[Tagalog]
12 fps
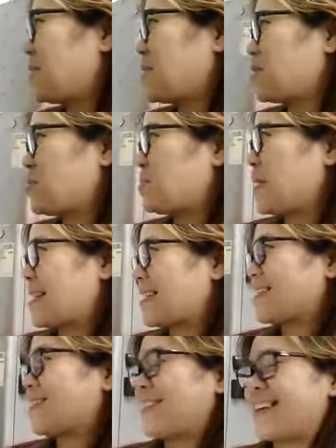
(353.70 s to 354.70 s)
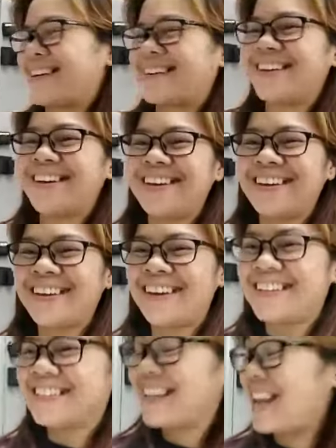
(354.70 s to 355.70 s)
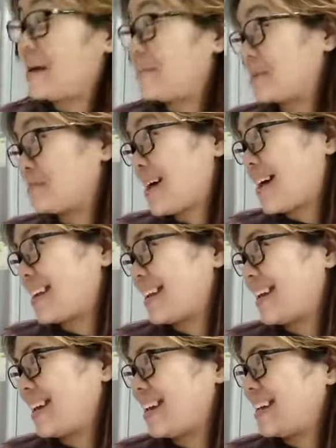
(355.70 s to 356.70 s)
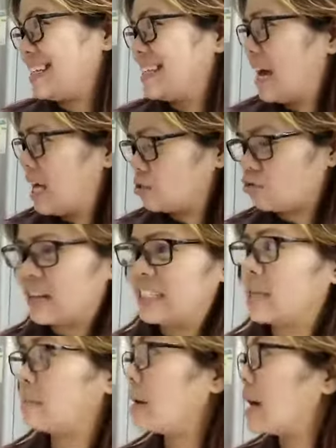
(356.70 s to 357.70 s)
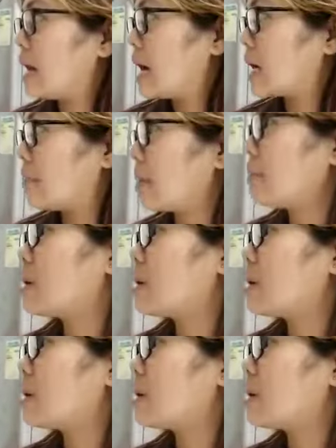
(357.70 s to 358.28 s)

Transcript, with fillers: naman ng kumare kong ari. Salamat, Mari. Yan, kung ganyan baga lagi pag